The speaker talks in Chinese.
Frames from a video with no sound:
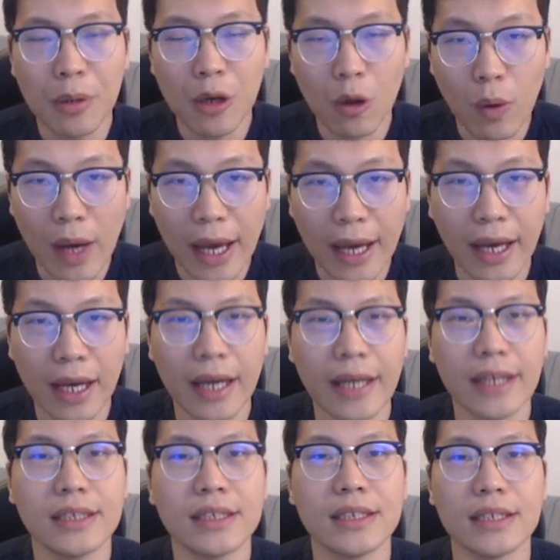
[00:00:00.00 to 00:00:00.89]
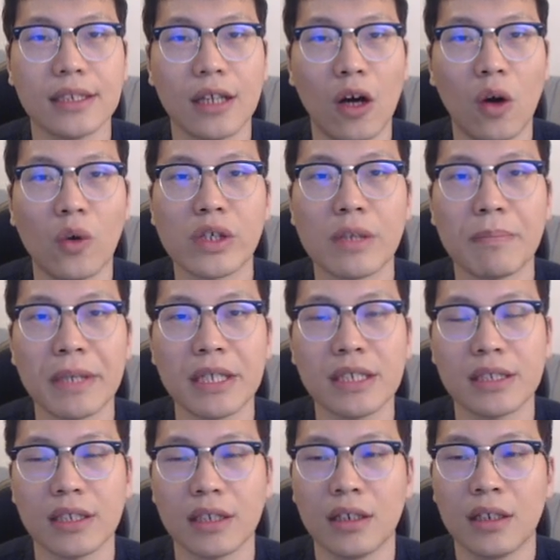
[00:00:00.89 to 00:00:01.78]
破坏黑棋的后翼
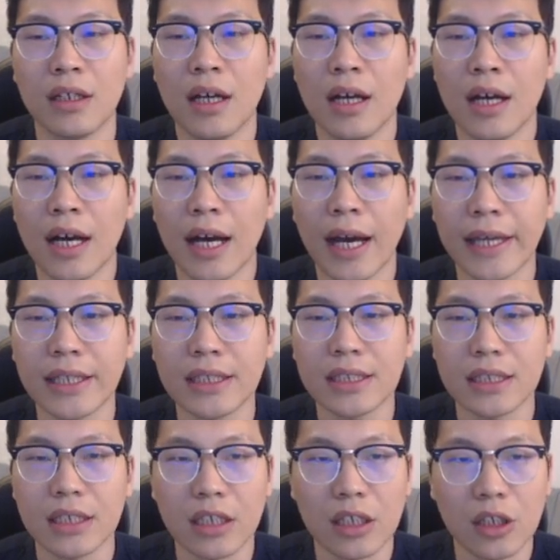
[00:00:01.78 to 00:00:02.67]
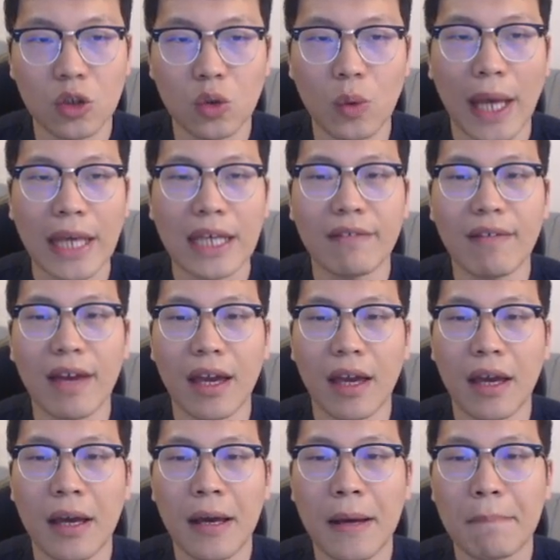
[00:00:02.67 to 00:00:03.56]
兵形，黑棋短移位，